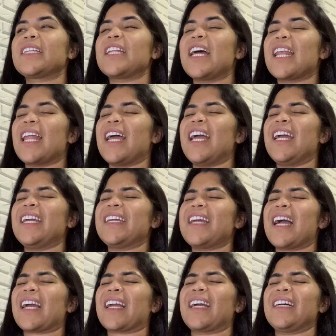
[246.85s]

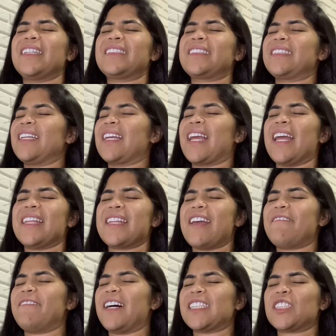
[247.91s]
Deleia cante que
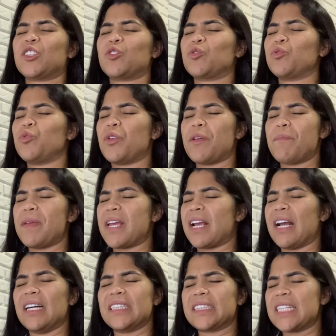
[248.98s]
nevasuri
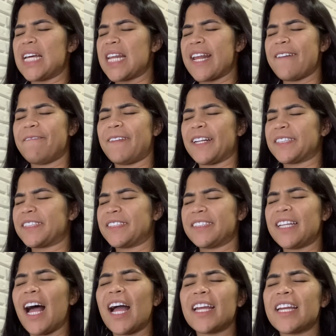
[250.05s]
bicande
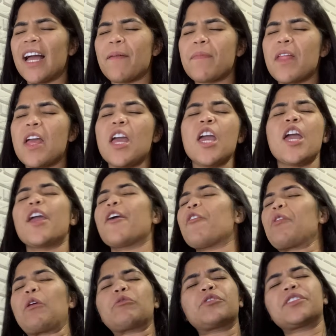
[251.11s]
vassaia.
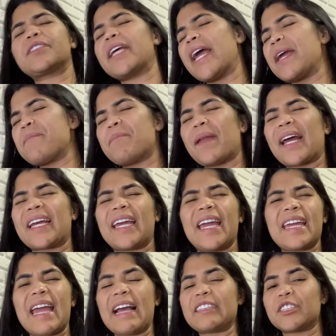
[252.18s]
Eu não sei para
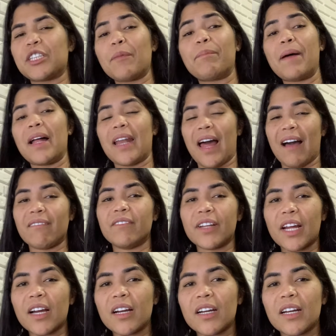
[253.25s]
quem é esta
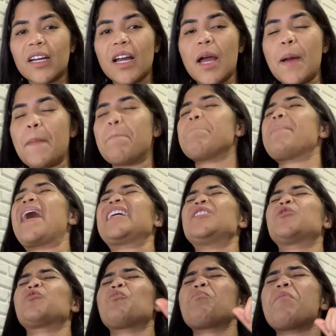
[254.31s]
palavra
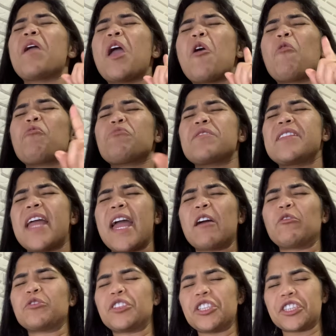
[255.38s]
mas o meu
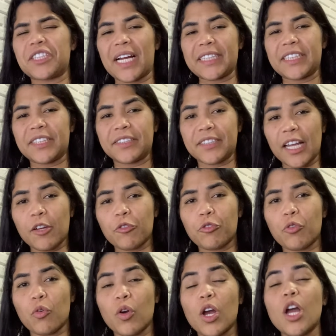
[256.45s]
Deus está
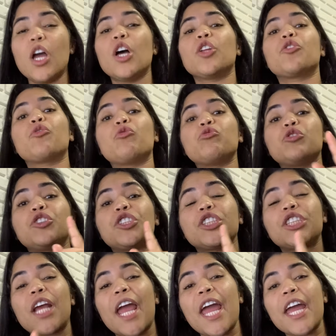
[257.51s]
dizendo: do
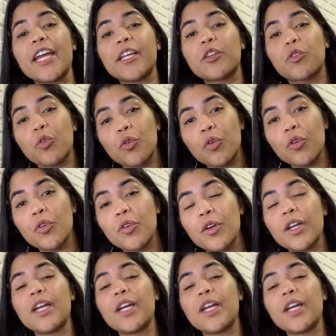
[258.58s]
jeito